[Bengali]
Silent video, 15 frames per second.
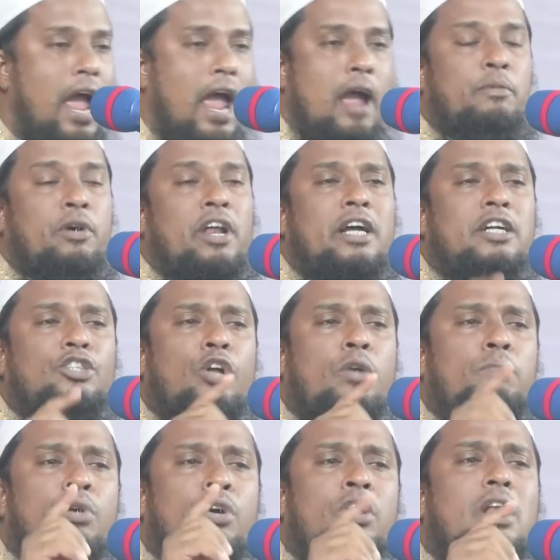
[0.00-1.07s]
এমন একজন
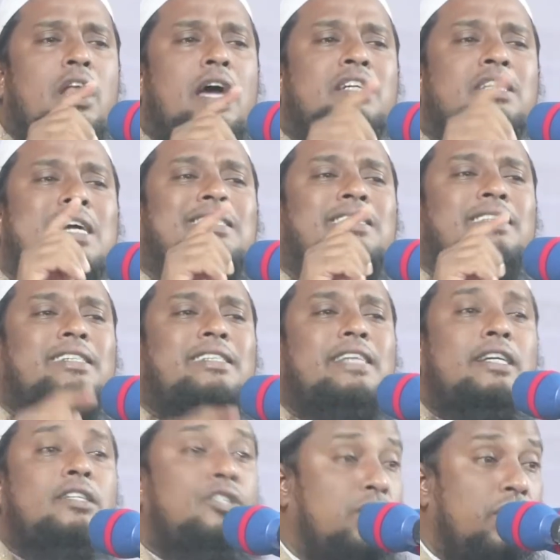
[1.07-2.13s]
মহিলার শাস্তি
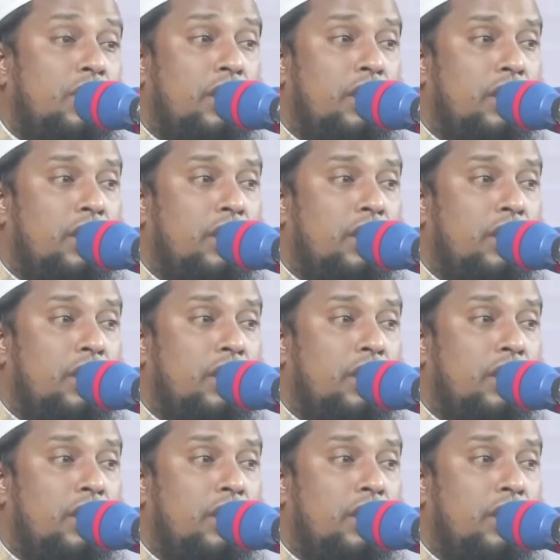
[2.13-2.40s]
দেখছি